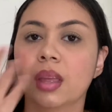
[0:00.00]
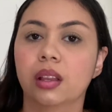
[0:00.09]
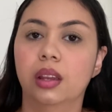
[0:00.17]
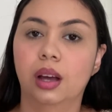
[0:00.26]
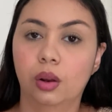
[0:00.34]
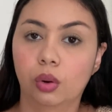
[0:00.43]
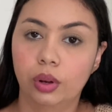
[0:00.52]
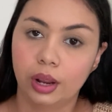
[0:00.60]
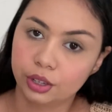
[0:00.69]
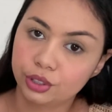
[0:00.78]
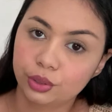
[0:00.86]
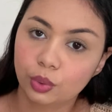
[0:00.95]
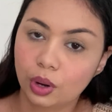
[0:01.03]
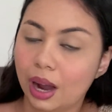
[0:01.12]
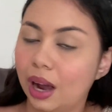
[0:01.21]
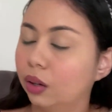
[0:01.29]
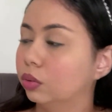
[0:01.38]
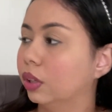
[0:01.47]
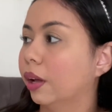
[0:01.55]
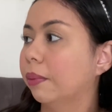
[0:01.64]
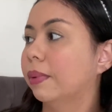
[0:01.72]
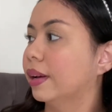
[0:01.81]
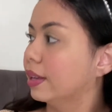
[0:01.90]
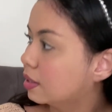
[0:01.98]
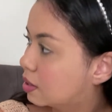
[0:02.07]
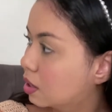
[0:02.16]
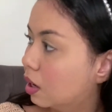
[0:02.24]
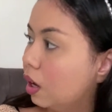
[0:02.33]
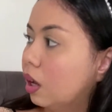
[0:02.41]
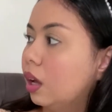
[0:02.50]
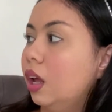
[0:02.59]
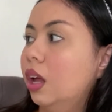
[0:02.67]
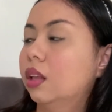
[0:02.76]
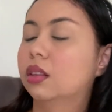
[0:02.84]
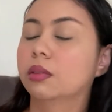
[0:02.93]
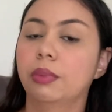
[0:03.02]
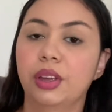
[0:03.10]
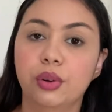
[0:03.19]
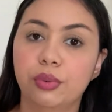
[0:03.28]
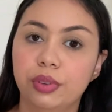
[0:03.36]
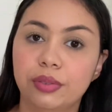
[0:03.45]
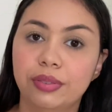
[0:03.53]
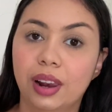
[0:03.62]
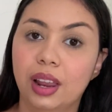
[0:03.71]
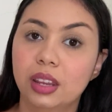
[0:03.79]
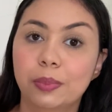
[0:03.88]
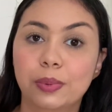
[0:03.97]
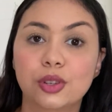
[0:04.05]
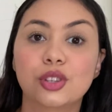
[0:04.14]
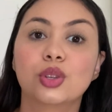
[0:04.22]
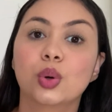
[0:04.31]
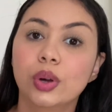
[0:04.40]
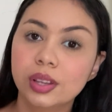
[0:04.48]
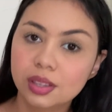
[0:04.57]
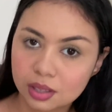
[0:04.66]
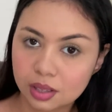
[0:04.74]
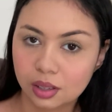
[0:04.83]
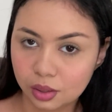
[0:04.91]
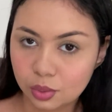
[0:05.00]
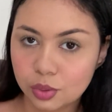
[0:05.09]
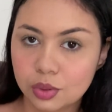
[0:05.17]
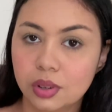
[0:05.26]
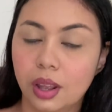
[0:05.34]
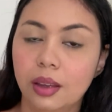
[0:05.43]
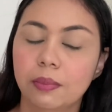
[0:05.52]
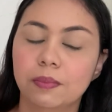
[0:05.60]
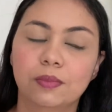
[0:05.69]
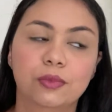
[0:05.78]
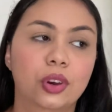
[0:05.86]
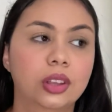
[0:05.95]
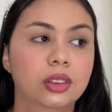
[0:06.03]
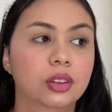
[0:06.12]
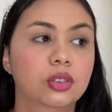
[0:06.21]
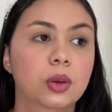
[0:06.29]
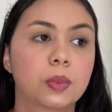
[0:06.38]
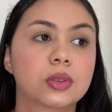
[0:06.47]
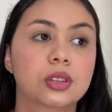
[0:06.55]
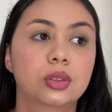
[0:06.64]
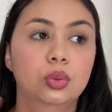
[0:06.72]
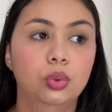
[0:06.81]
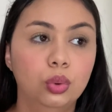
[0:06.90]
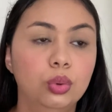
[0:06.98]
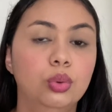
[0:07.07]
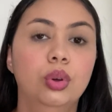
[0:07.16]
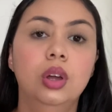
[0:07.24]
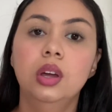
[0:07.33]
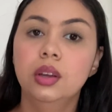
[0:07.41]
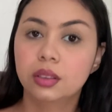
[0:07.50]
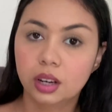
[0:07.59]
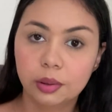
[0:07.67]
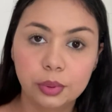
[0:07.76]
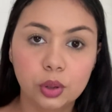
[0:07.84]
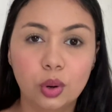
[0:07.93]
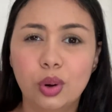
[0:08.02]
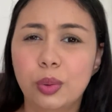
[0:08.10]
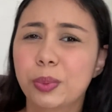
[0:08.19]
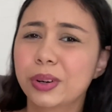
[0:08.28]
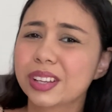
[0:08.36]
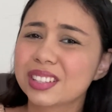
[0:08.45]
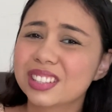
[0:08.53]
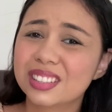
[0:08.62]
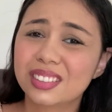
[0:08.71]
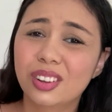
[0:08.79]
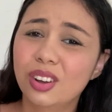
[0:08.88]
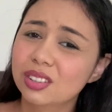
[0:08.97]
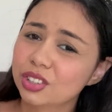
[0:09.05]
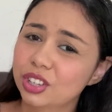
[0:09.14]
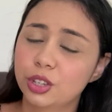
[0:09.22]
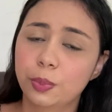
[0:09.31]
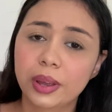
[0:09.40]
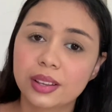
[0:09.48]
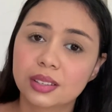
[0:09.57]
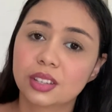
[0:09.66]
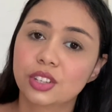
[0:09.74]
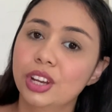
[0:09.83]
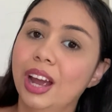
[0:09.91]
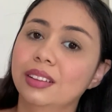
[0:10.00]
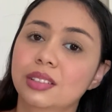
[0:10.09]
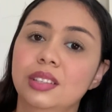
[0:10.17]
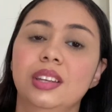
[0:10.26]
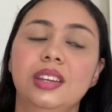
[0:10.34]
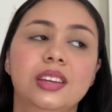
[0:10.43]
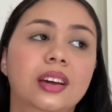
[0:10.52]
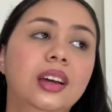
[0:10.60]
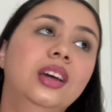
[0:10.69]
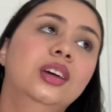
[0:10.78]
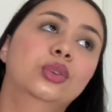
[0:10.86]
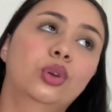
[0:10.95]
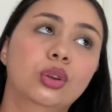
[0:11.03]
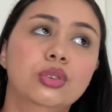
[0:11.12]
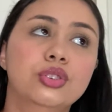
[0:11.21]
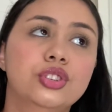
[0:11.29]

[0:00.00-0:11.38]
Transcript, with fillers: da clonagem do carro, né? Mas é, também eu vim falar depois de dois anos, né? Enfrentando depois que tudo terminou, porque, nossa, gente, pensa, que chato que seria. Todo